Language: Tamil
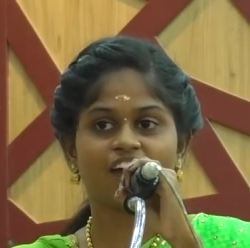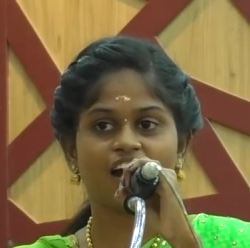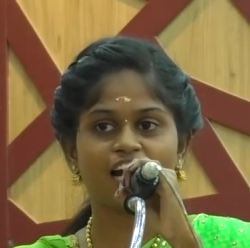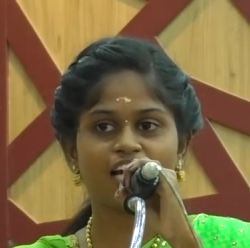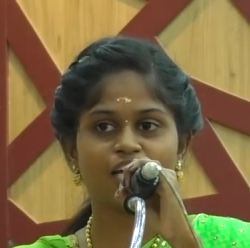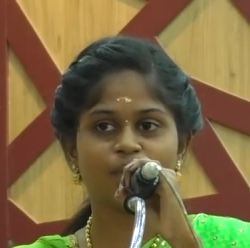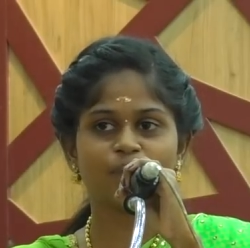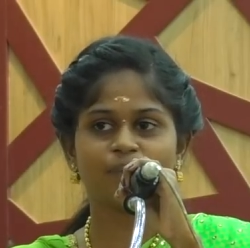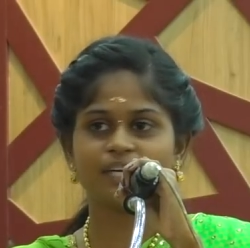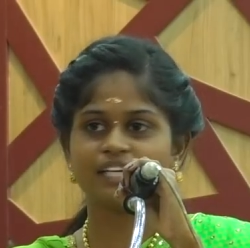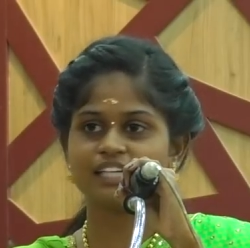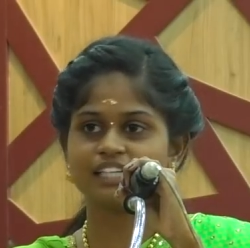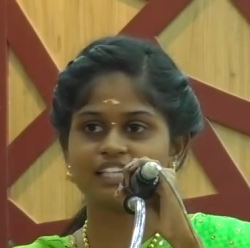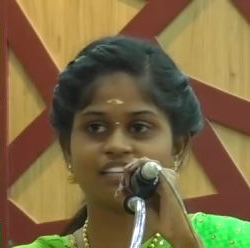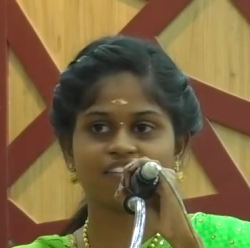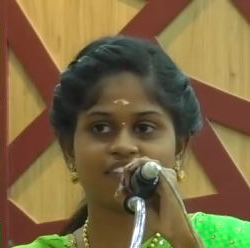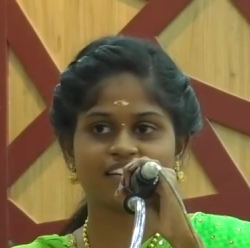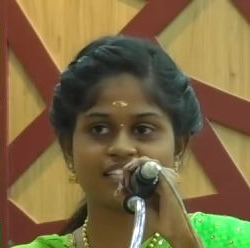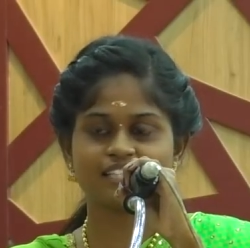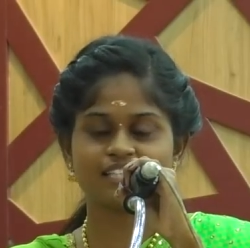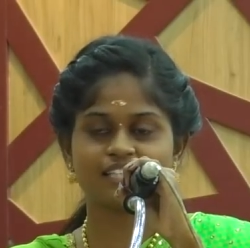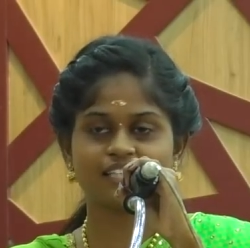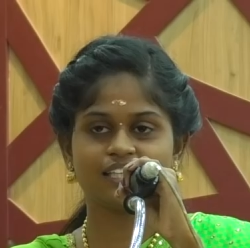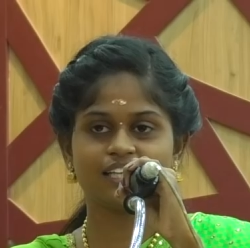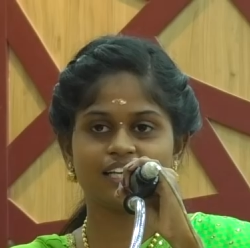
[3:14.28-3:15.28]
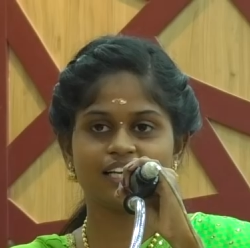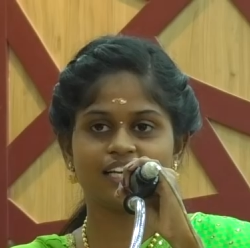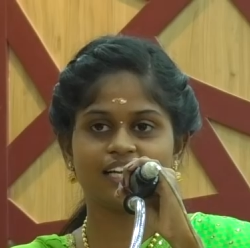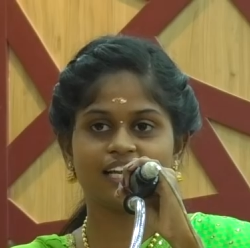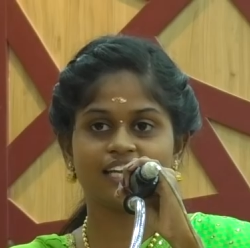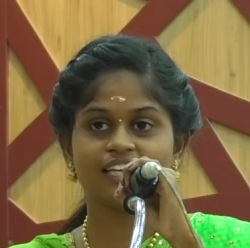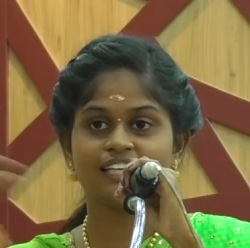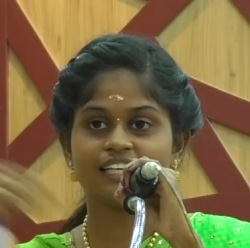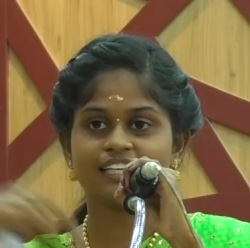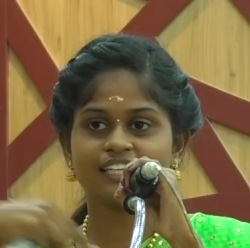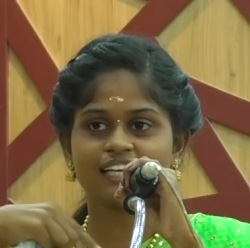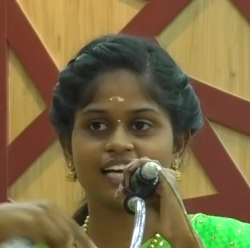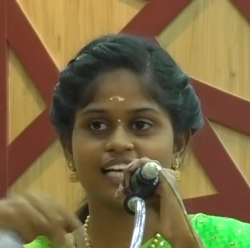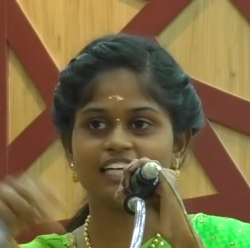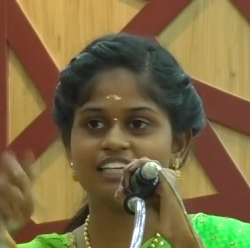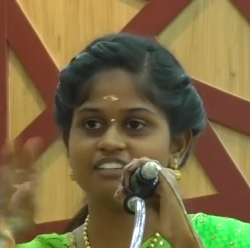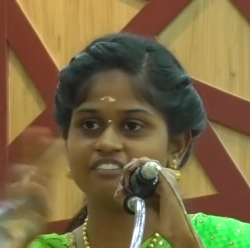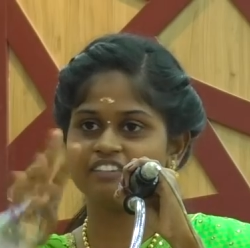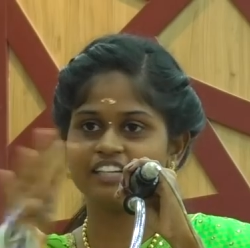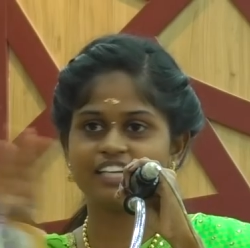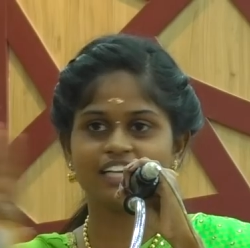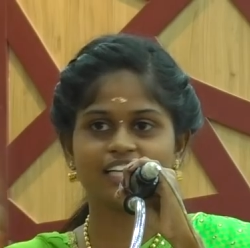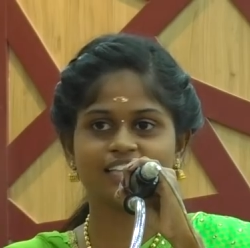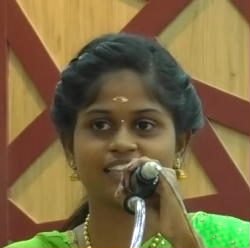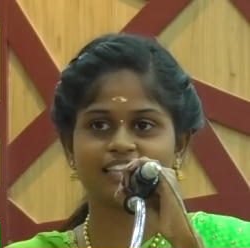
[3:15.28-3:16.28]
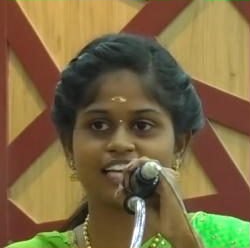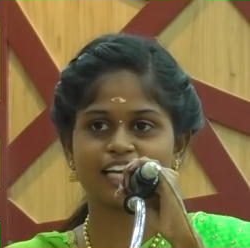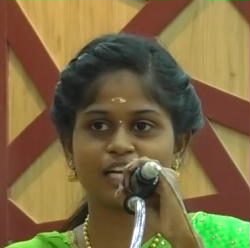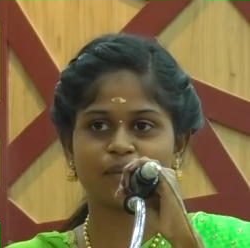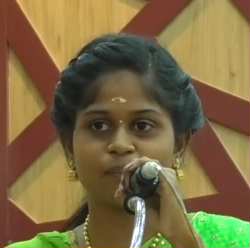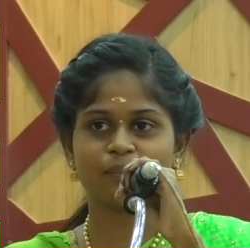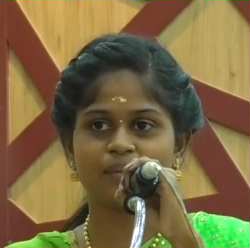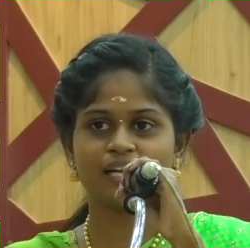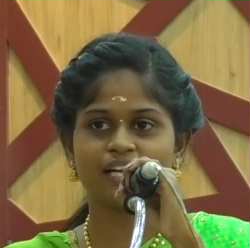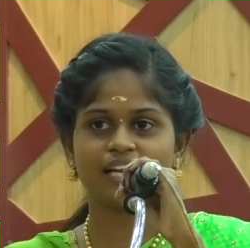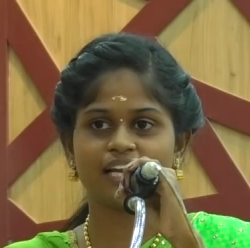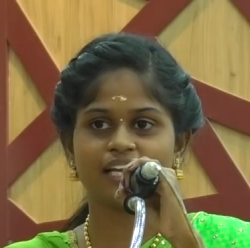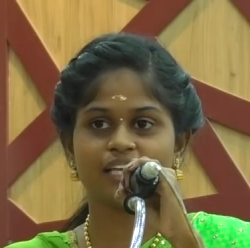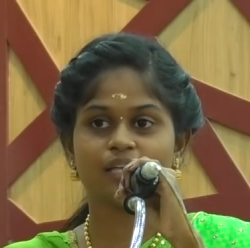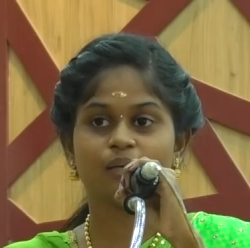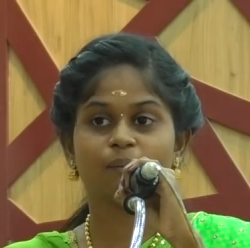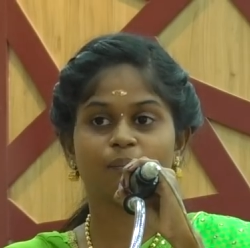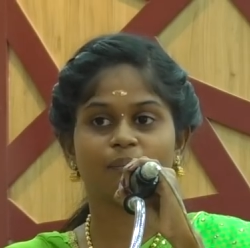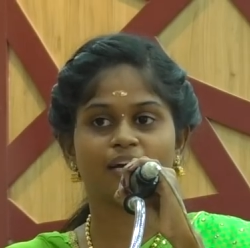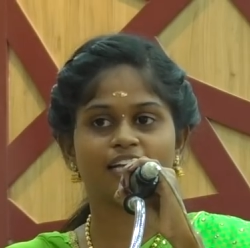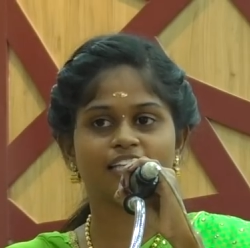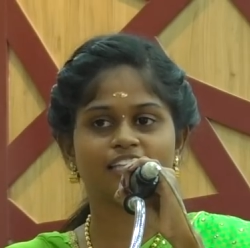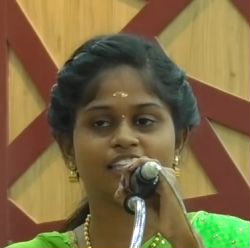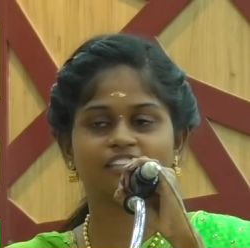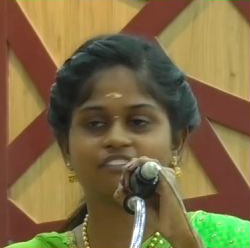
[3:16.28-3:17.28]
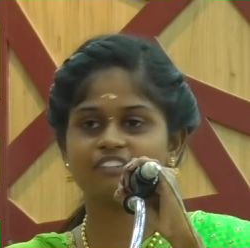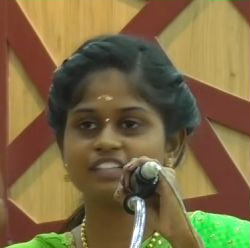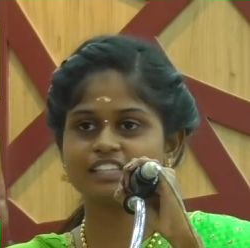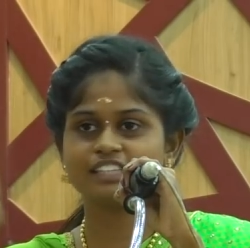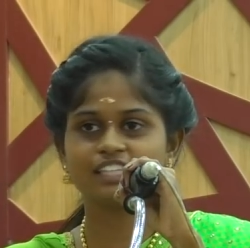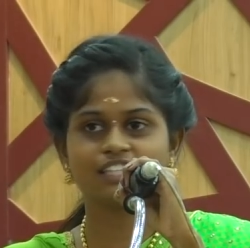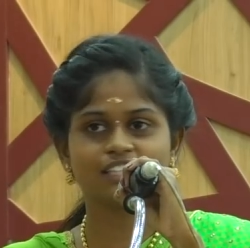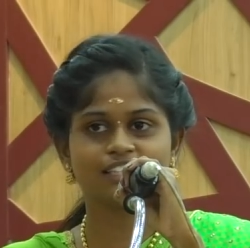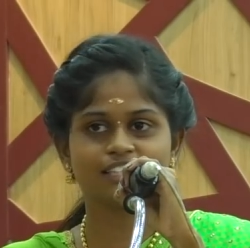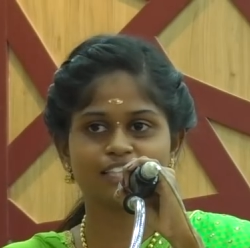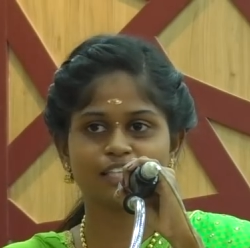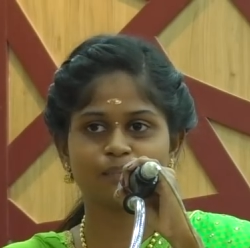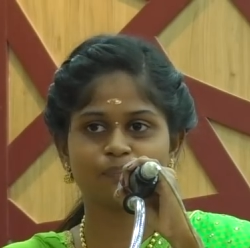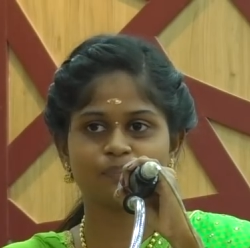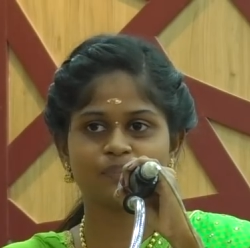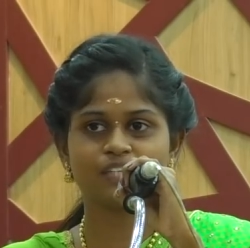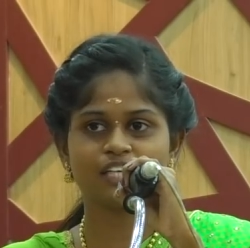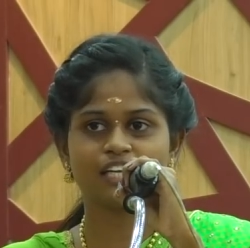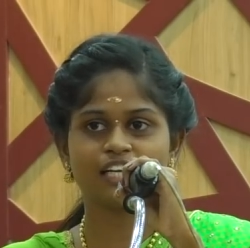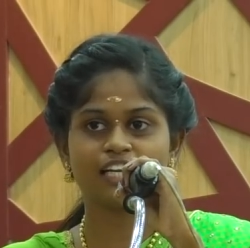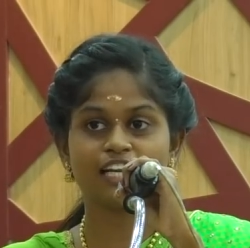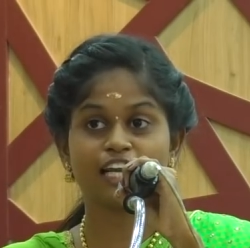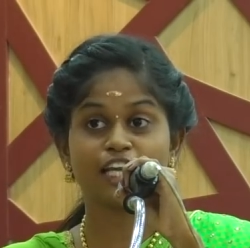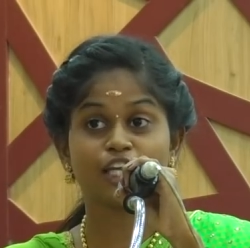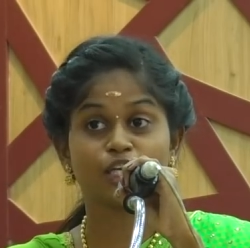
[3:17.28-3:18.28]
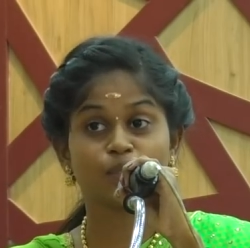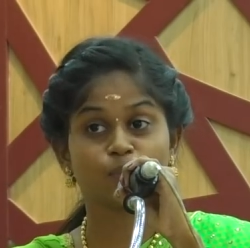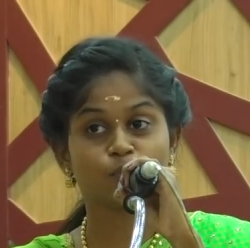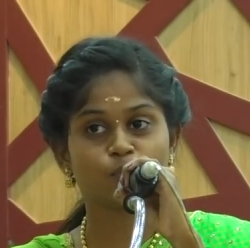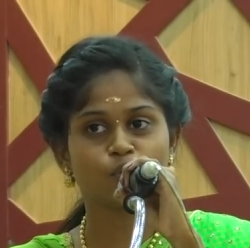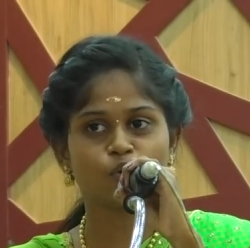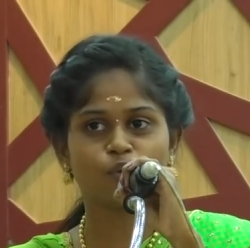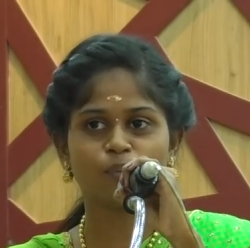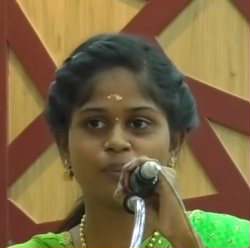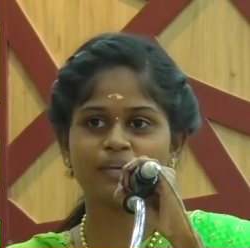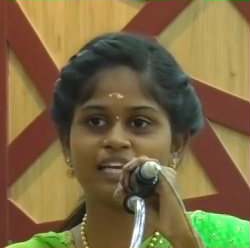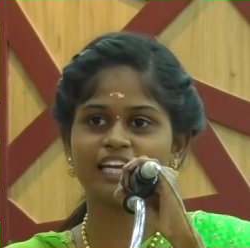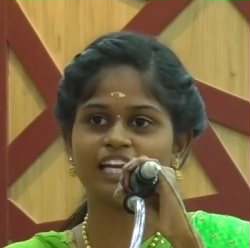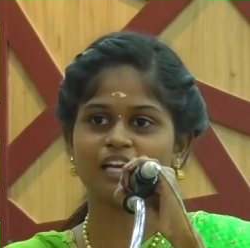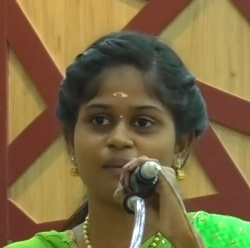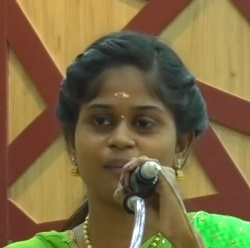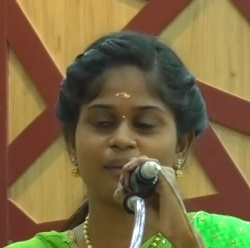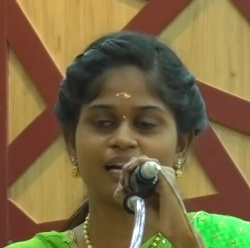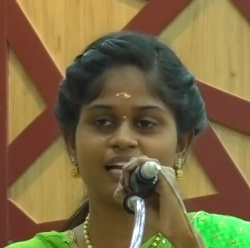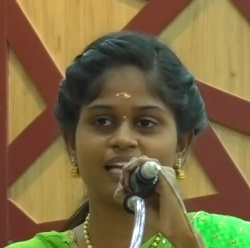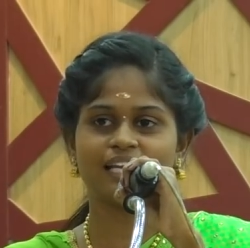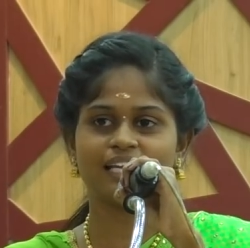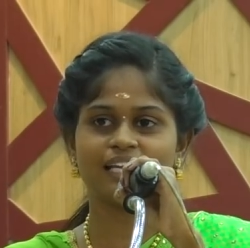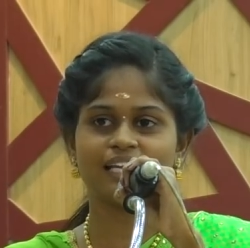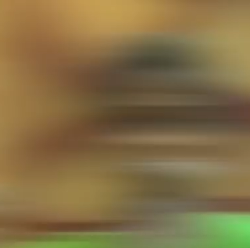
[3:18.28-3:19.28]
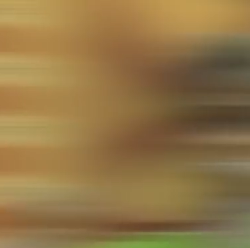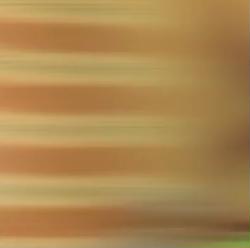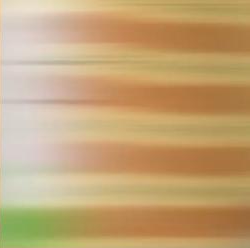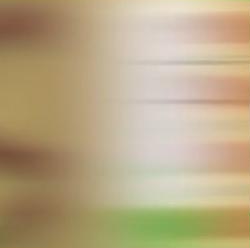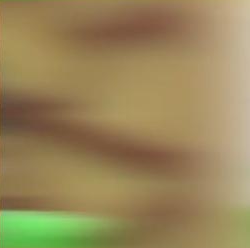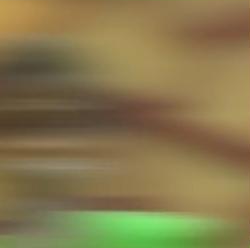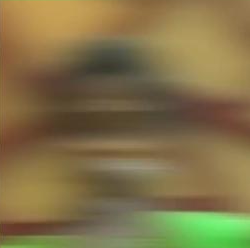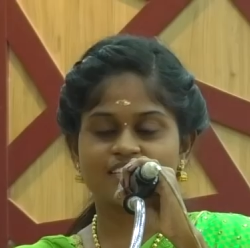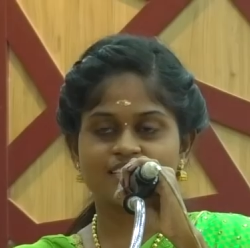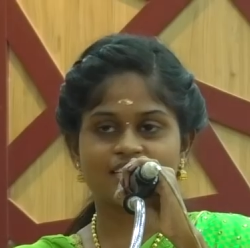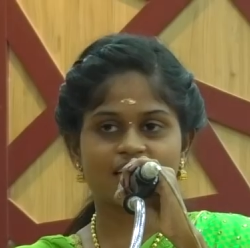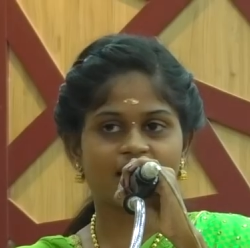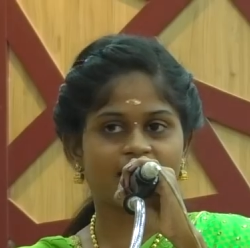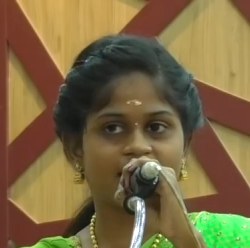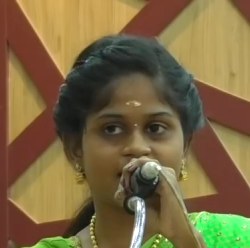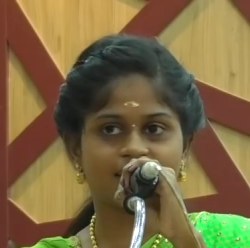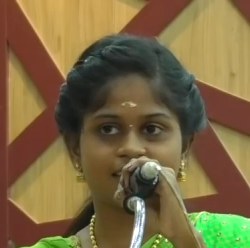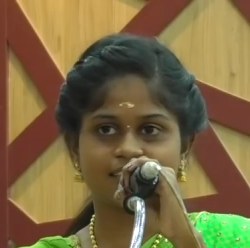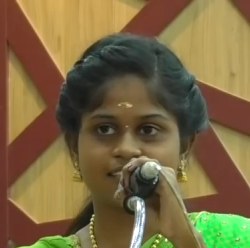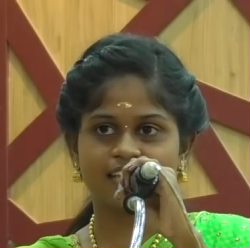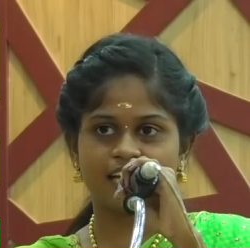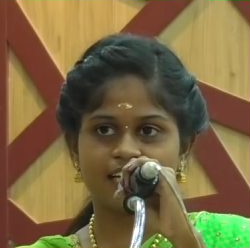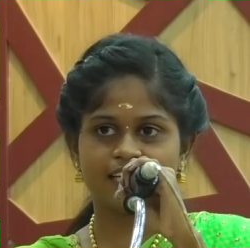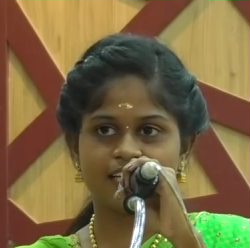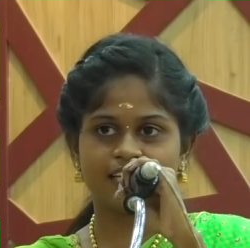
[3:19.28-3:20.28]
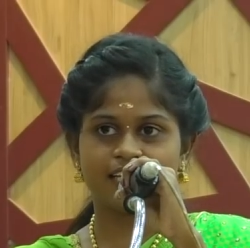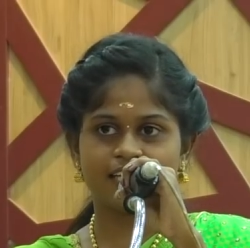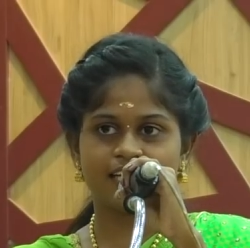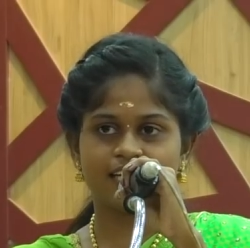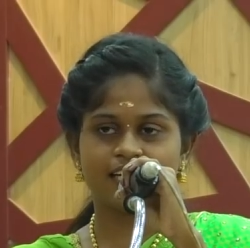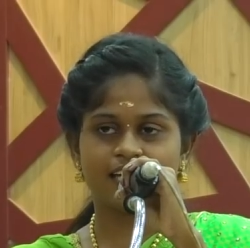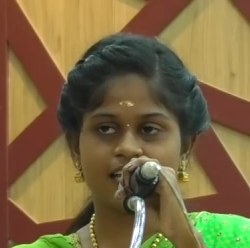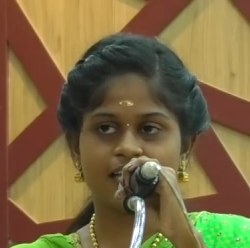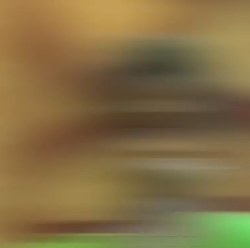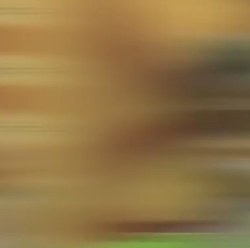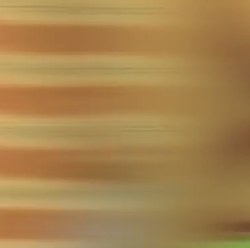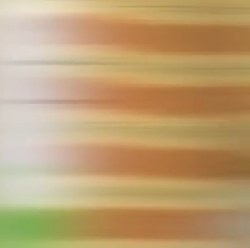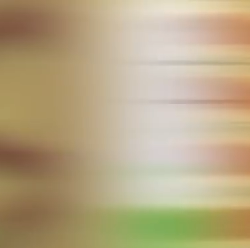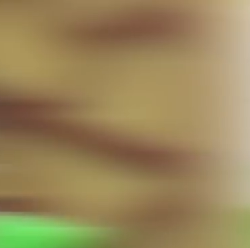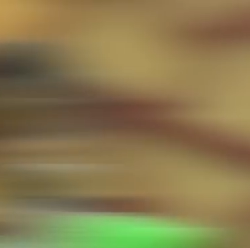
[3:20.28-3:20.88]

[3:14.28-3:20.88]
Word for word: வாலிபனுக்கு வசதி இல்லை கல்வியில் தரம் இல்லை மருத்துவத்தில் திருப்தி இல்லை பூமியில் மழை இல்லை விவசாயிக்கு தண்ணீர் இல்லை